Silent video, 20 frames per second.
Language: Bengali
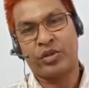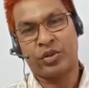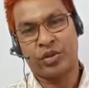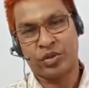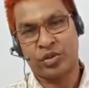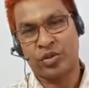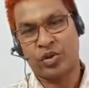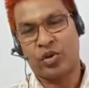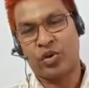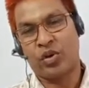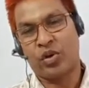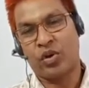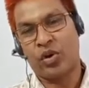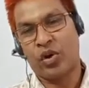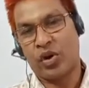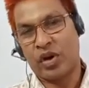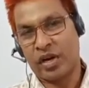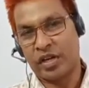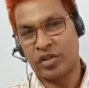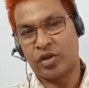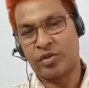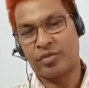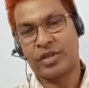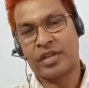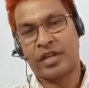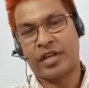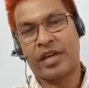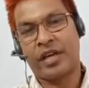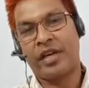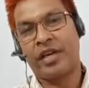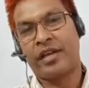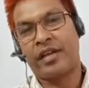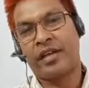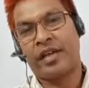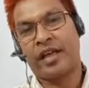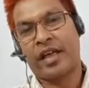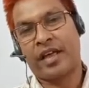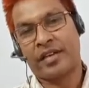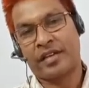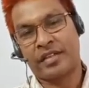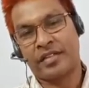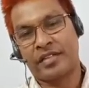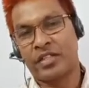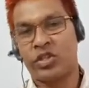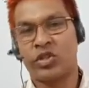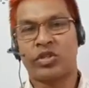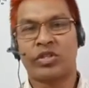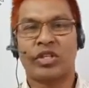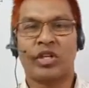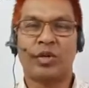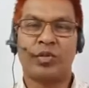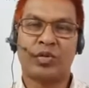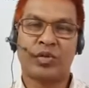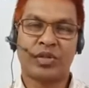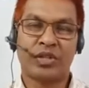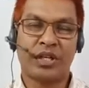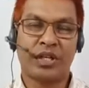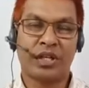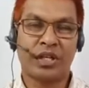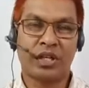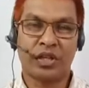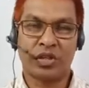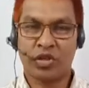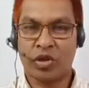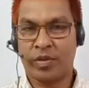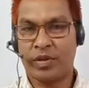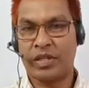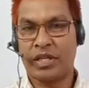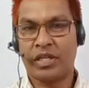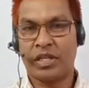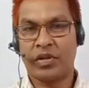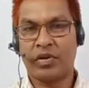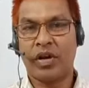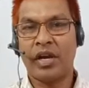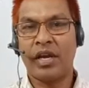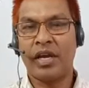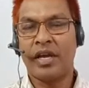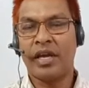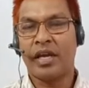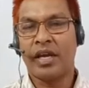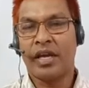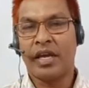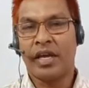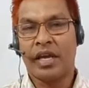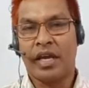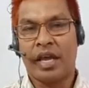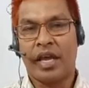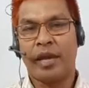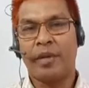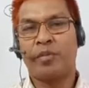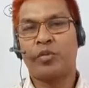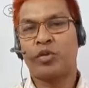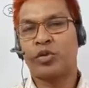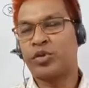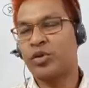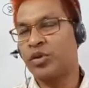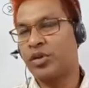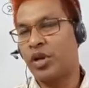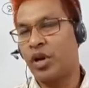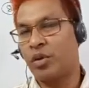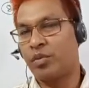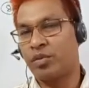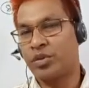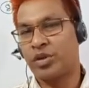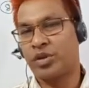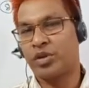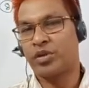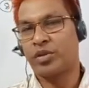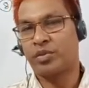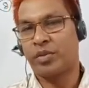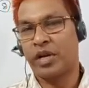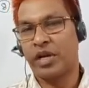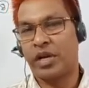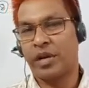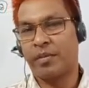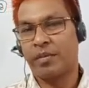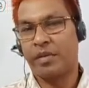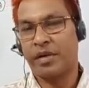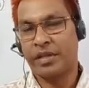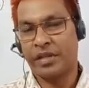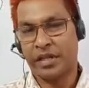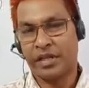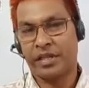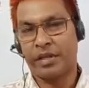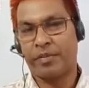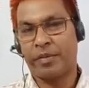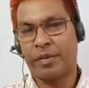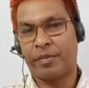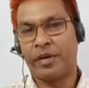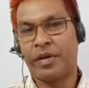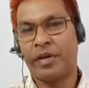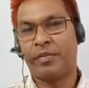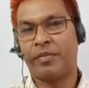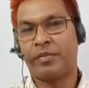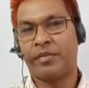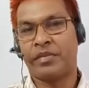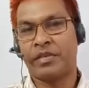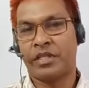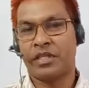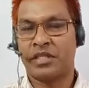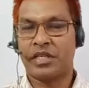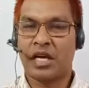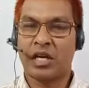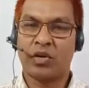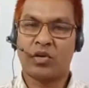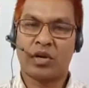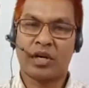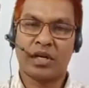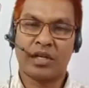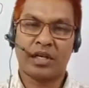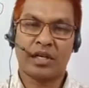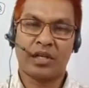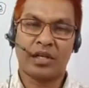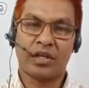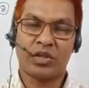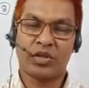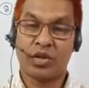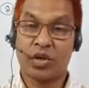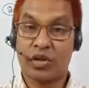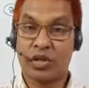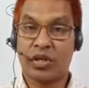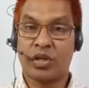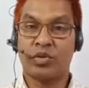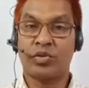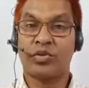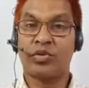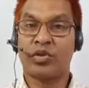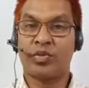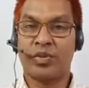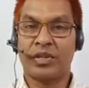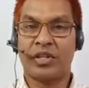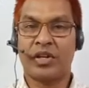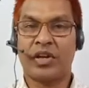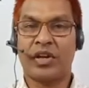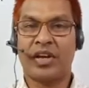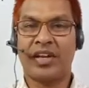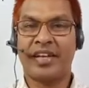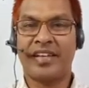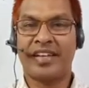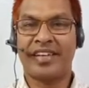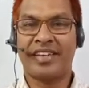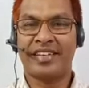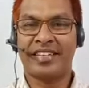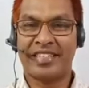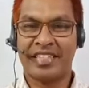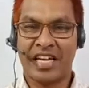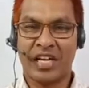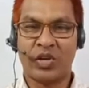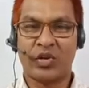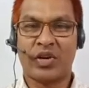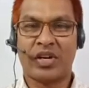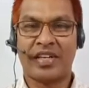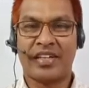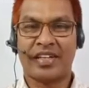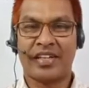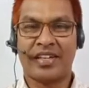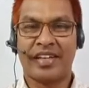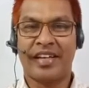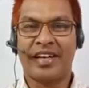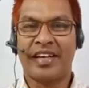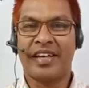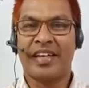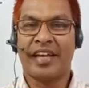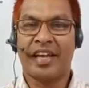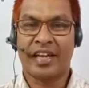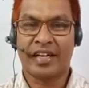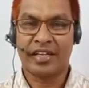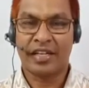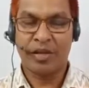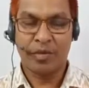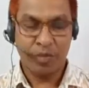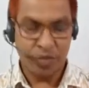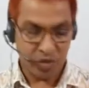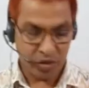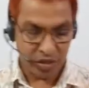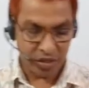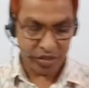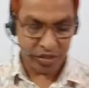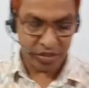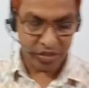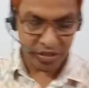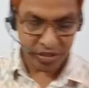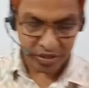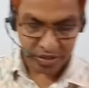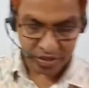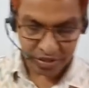সূচক ও লগায়দম থেকে একটি সৃজনশীল প্রশ্নের সমাধান দেওয়া এই প্রশ্নটি অবশ্যই তোমরা দেখতে পাবে যে ঝালকাঠি সরকারের উচ্চ বিদ্যালয় ঝালকাঠির একটি ইম্পর্ট্যান্ট